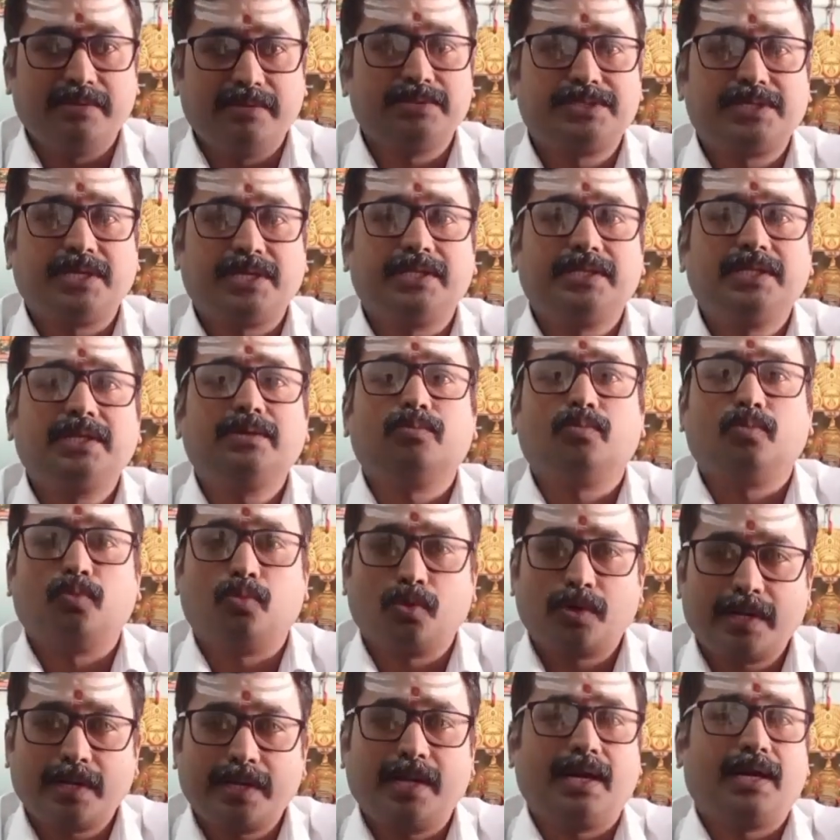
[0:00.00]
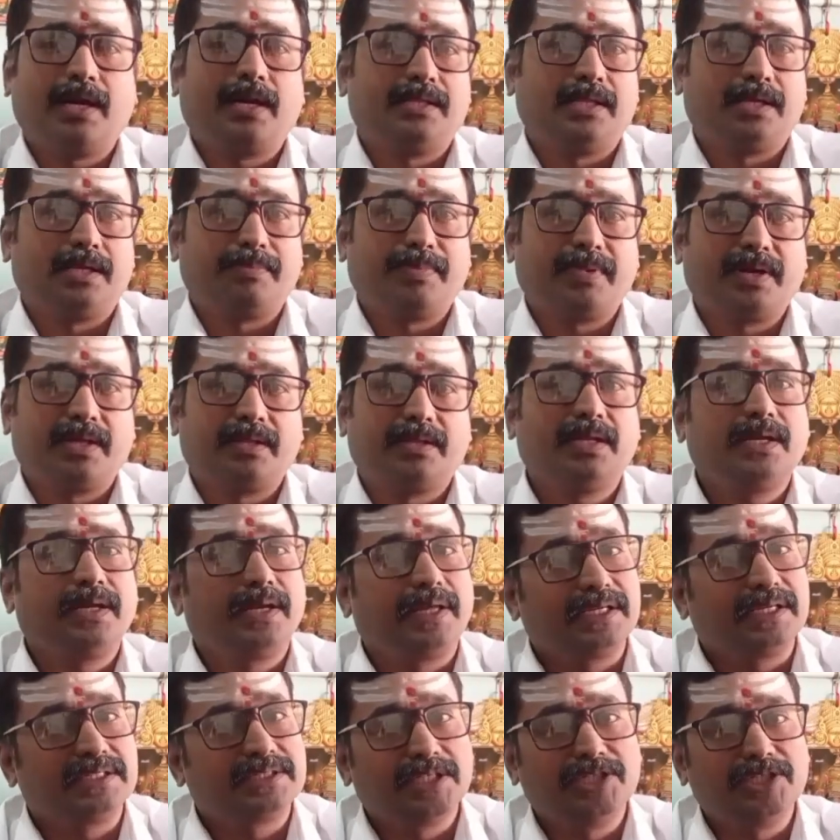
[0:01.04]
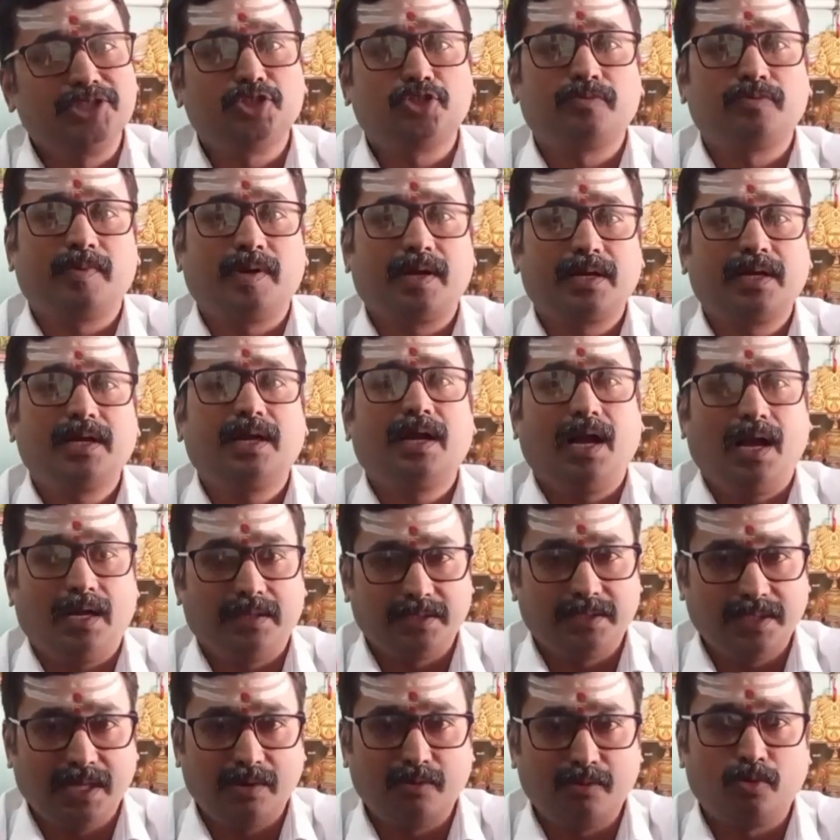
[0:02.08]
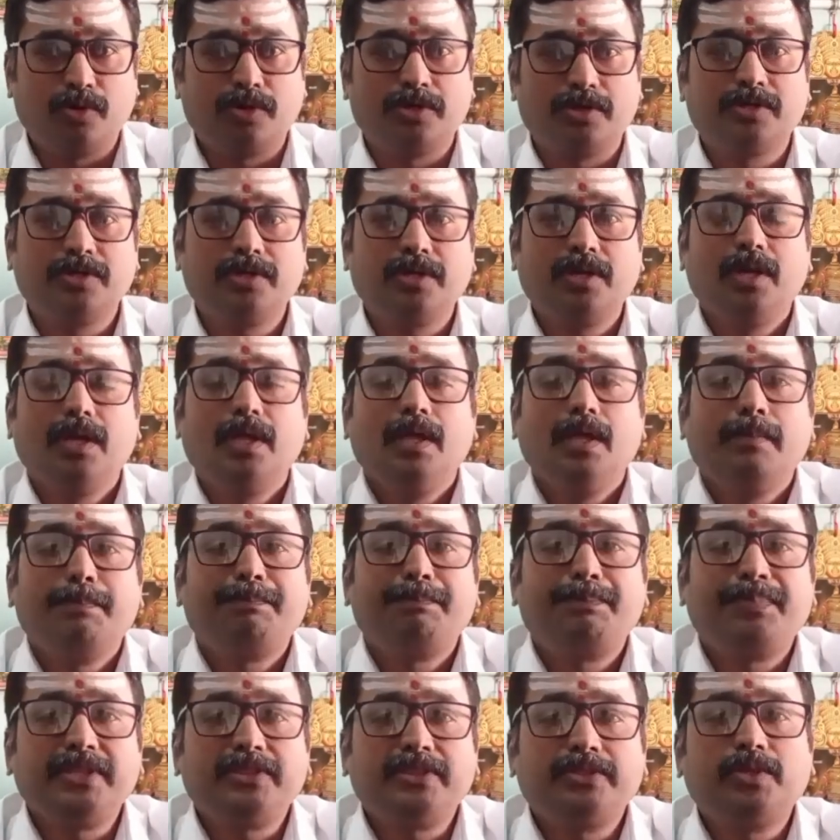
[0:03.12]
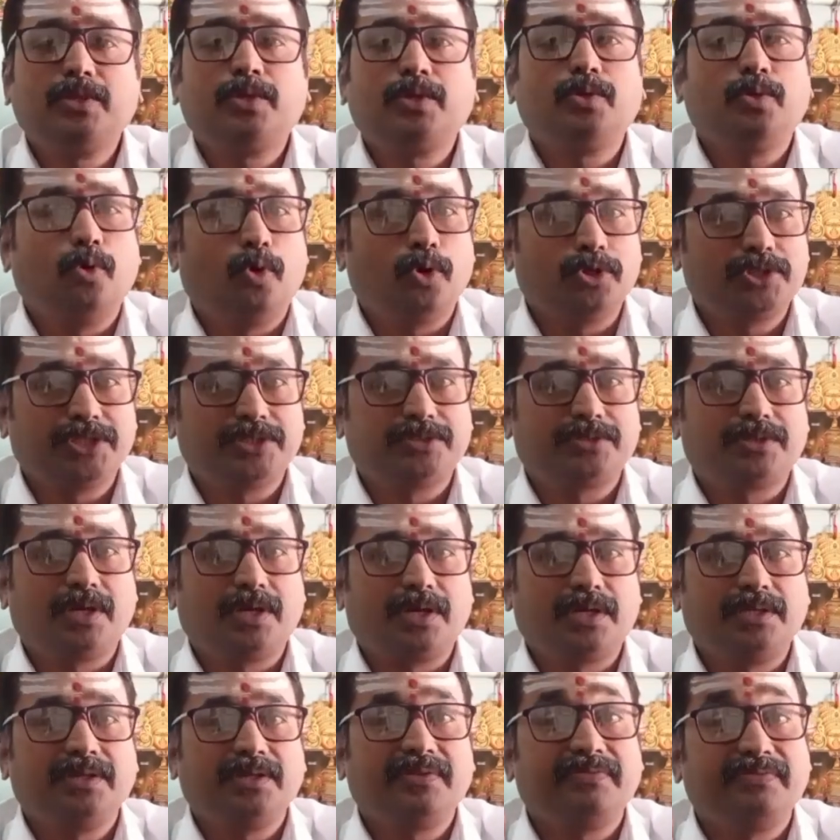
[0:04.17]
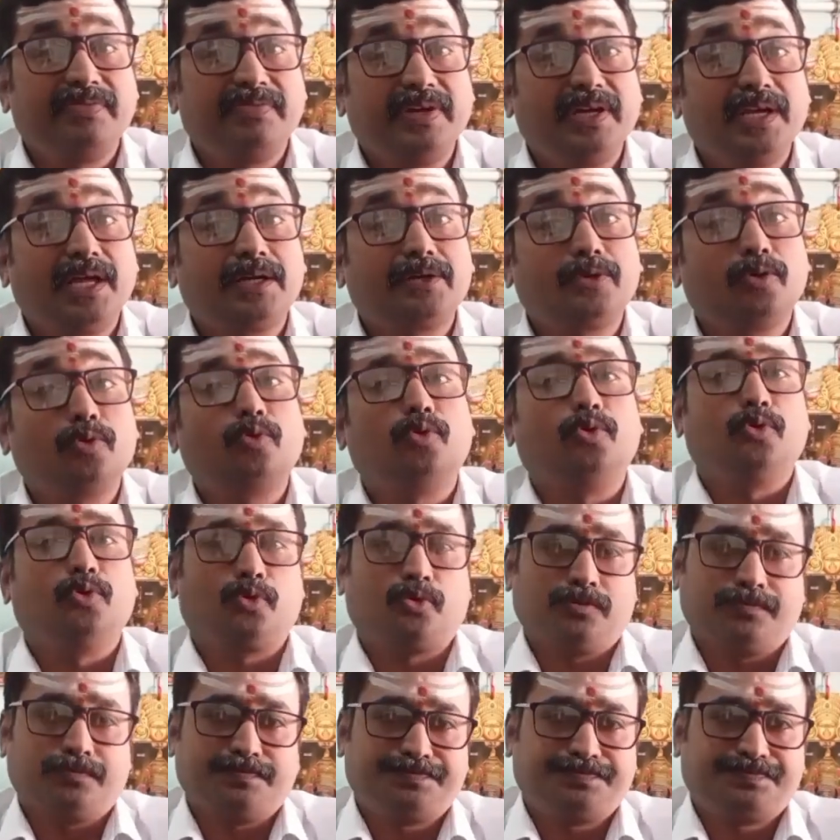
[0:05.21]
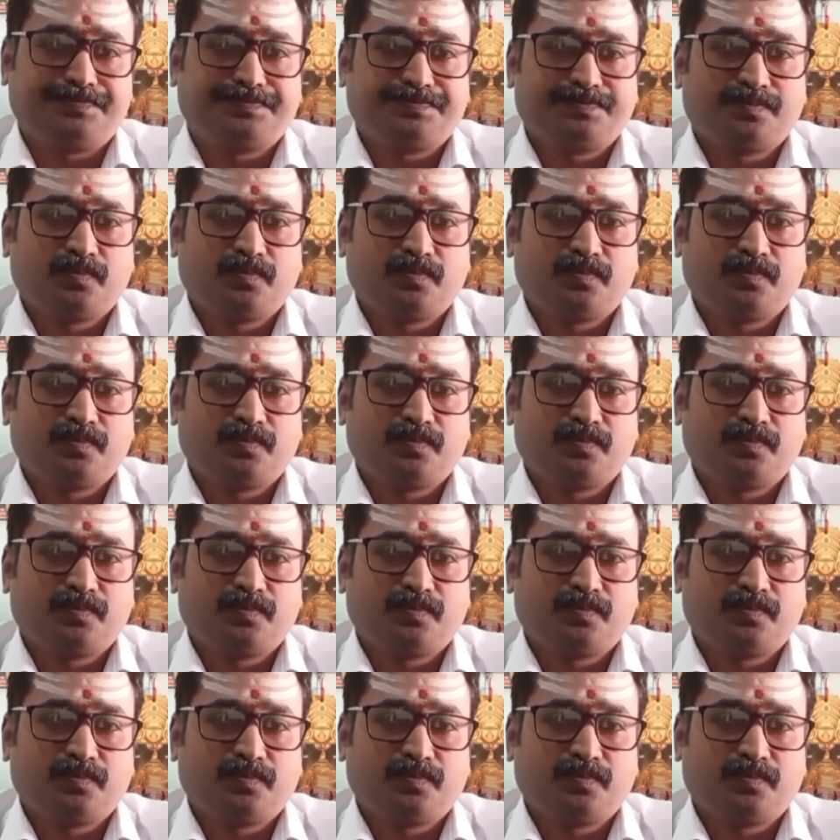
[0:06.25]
தயவு செய்து முறையான தர்ப்பணத்தை நீங்கள் செஞ்சுட்டு வாங்க அதுதான் உங்களுக்கு பித்திரு தோஷத்துலேருந்து விலக்கு கொடுக்கும்